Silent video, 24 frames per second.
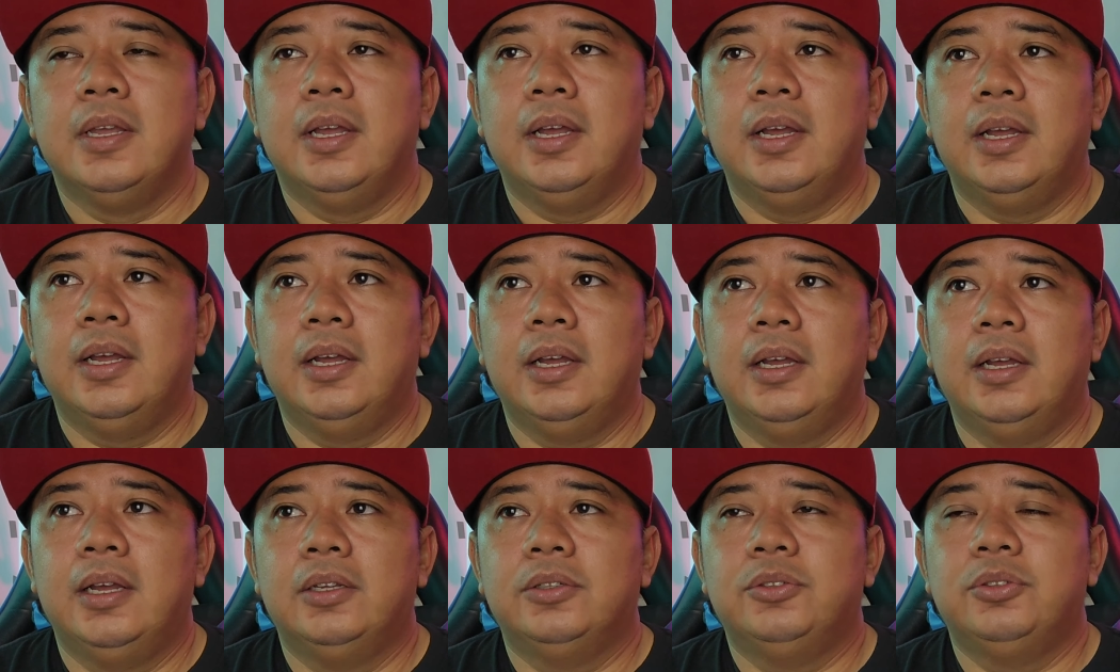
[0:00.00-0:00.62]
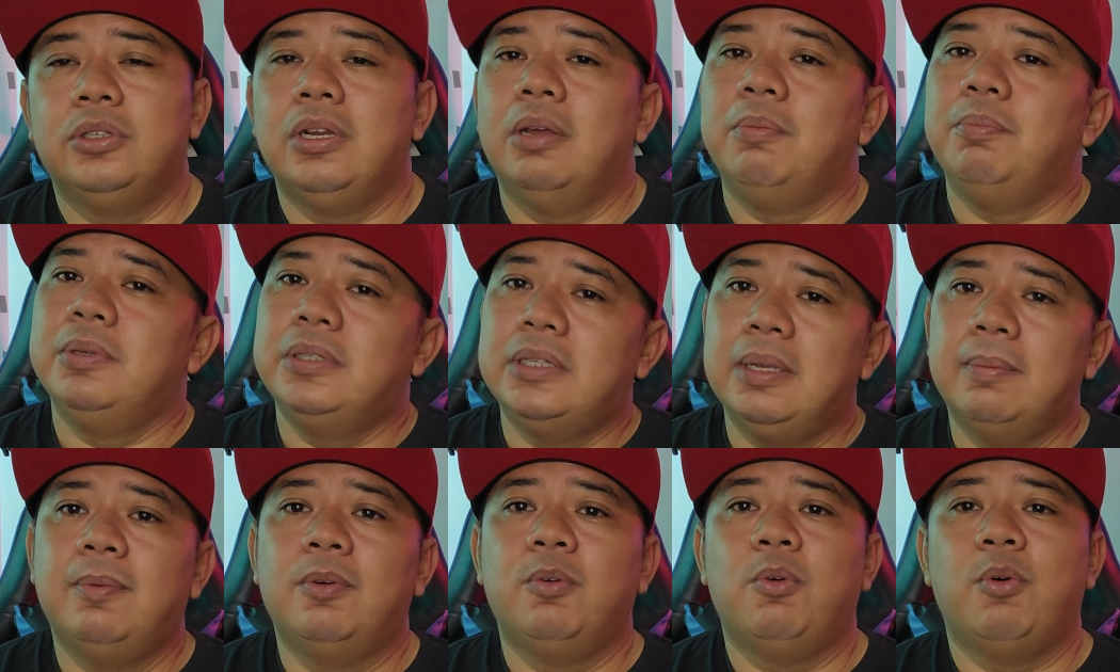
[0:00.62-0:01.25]
Eh, sudah
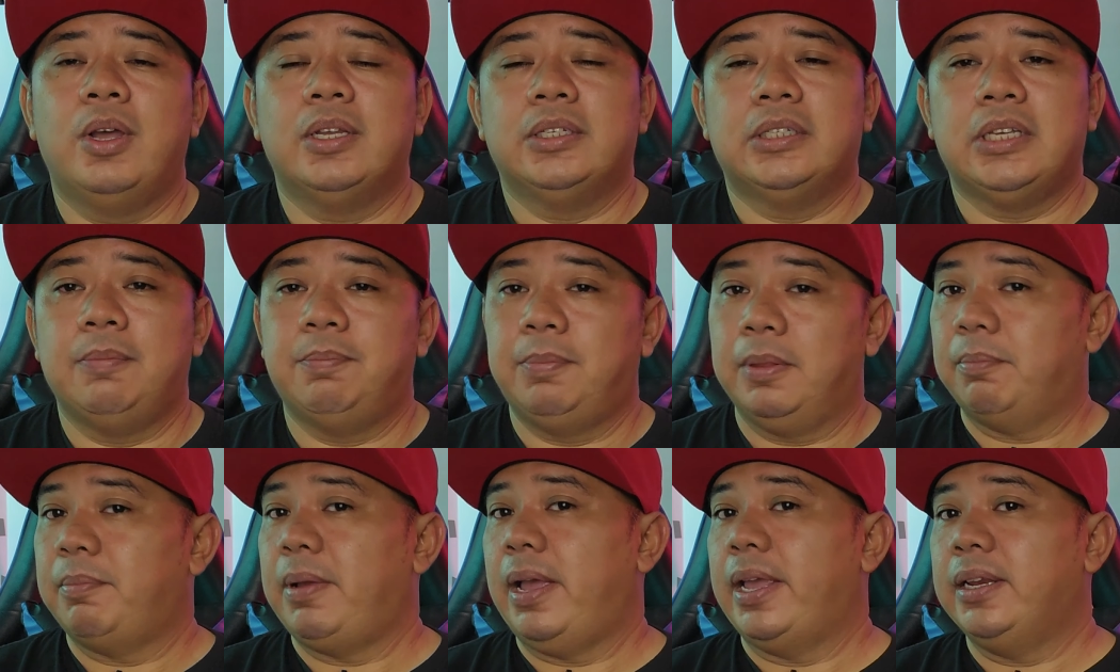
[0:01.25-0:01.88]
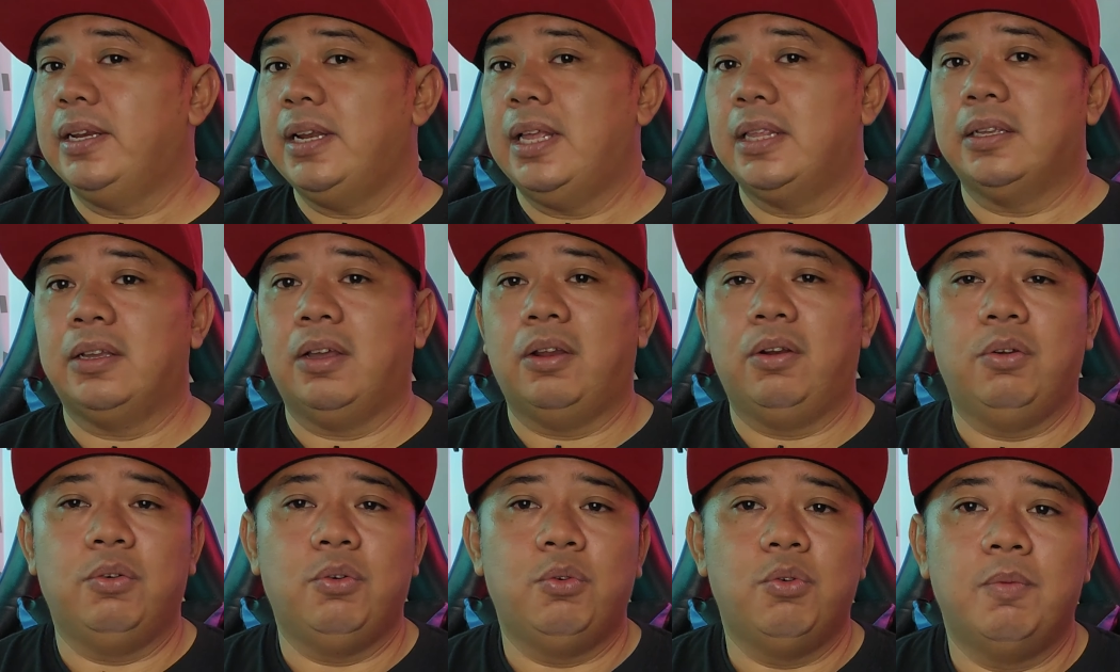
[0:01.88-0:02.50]
bisa menguasai permainan
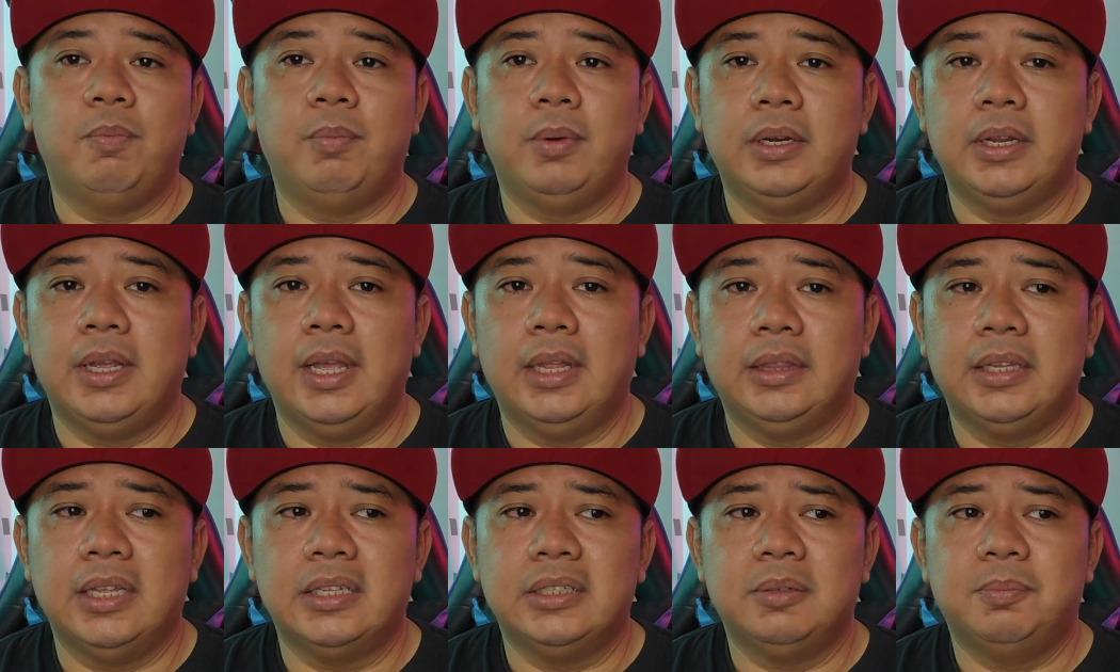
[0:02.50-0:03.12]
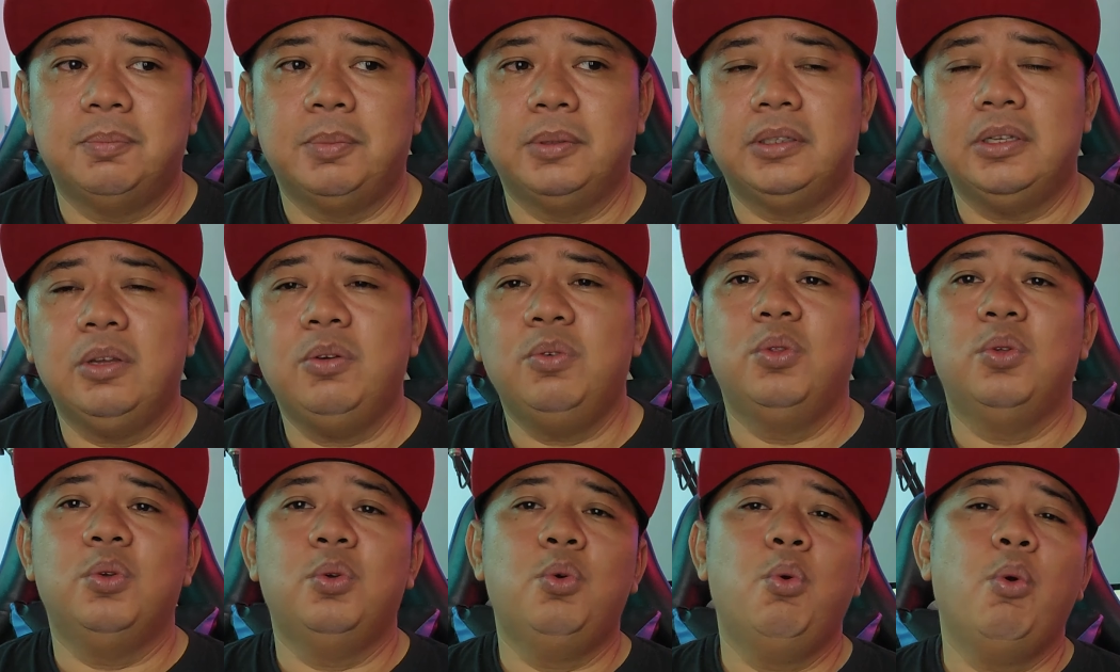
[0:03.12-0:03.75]
kalau gua melihat dan sepertinya
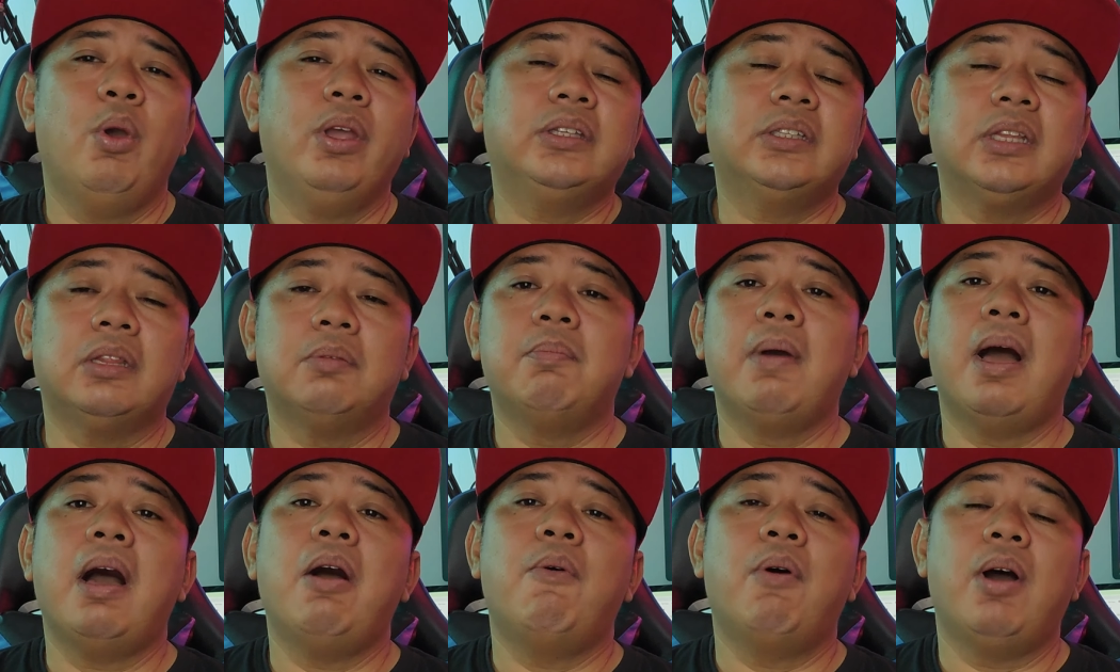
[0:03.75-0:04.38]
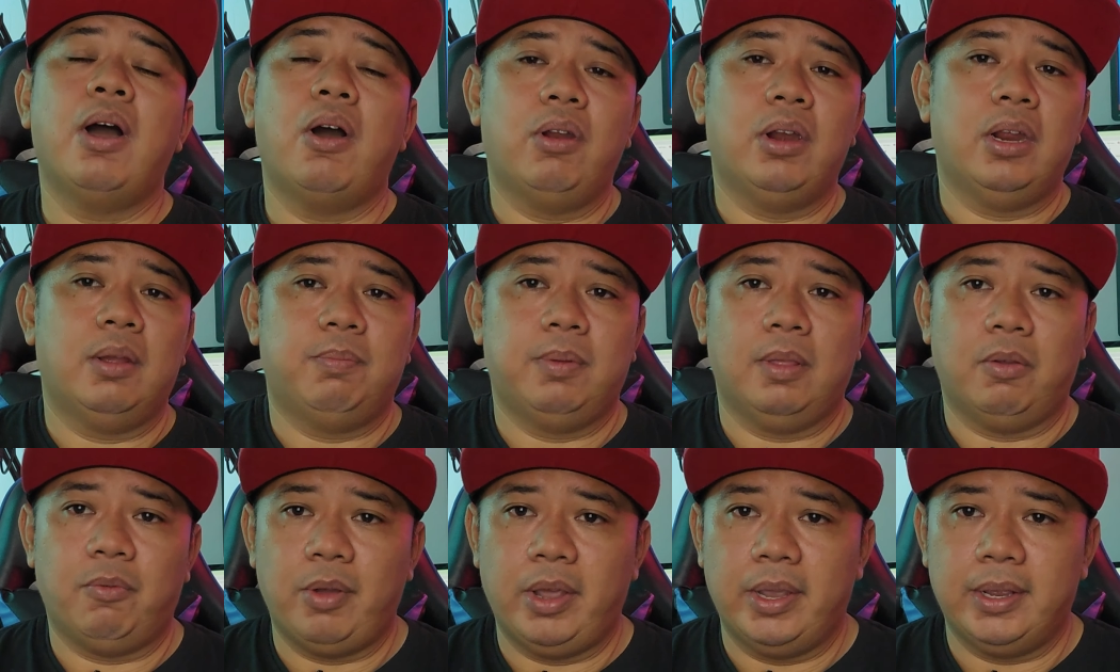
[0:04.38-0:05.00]
Uruguay terbawa oleh
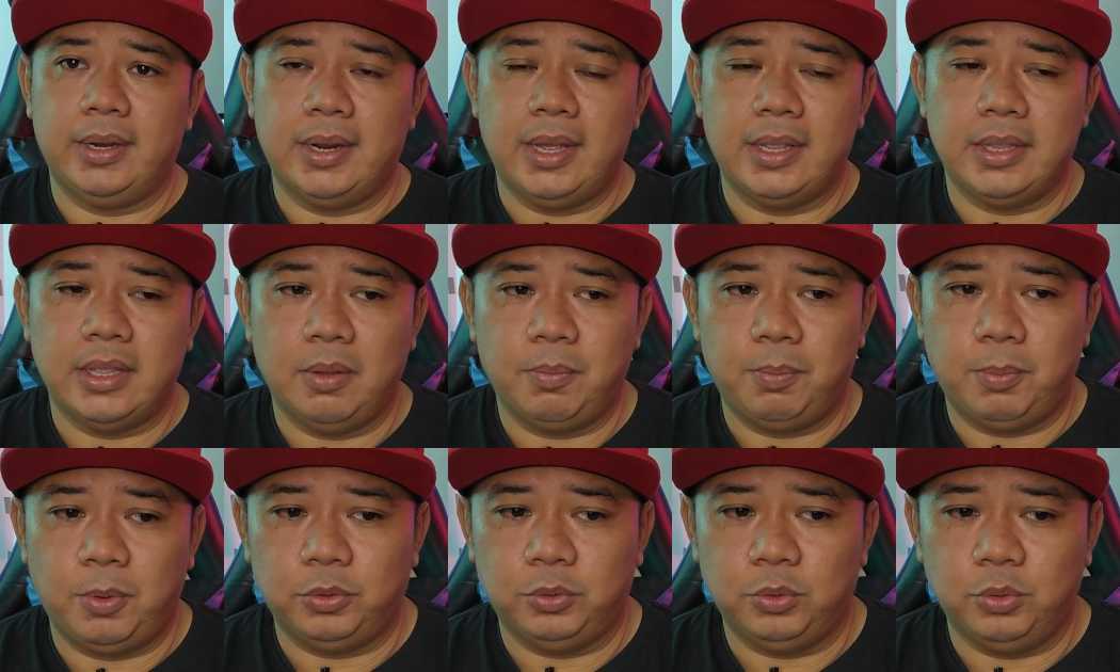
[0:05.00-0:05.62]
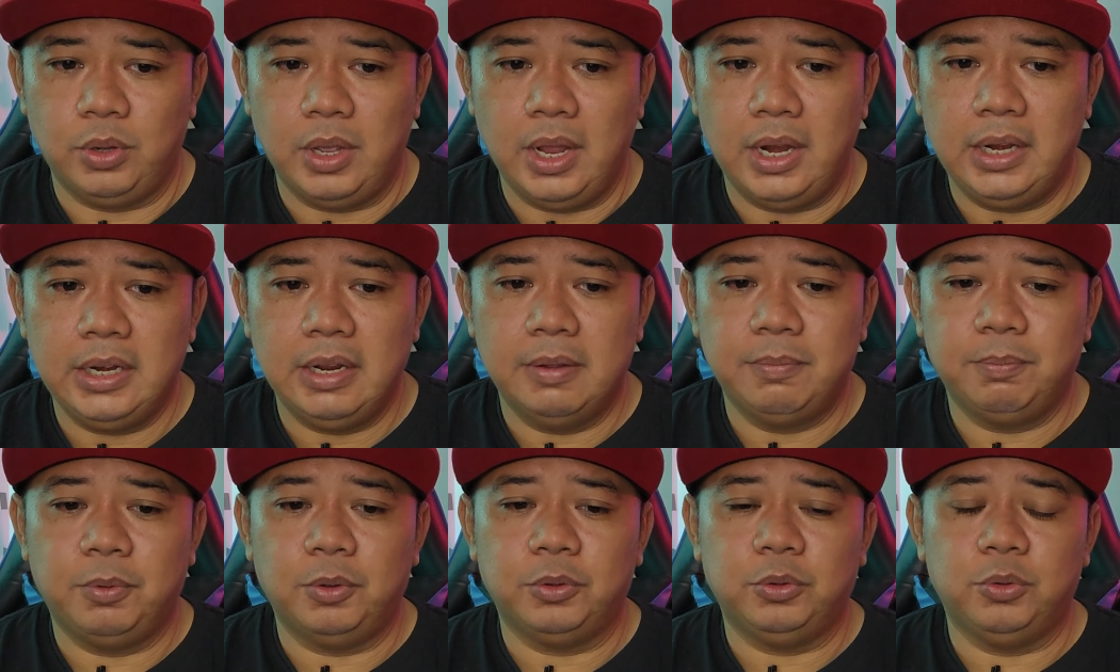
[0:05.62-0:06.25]
permainannya Portugal
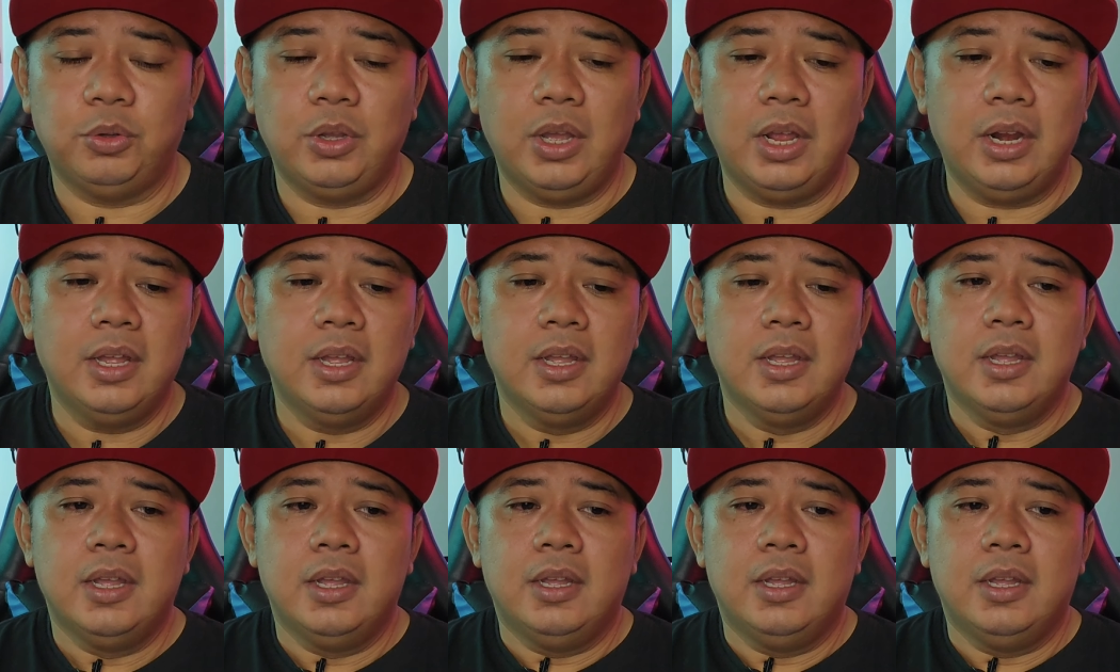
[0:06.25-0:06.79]
dan Portugal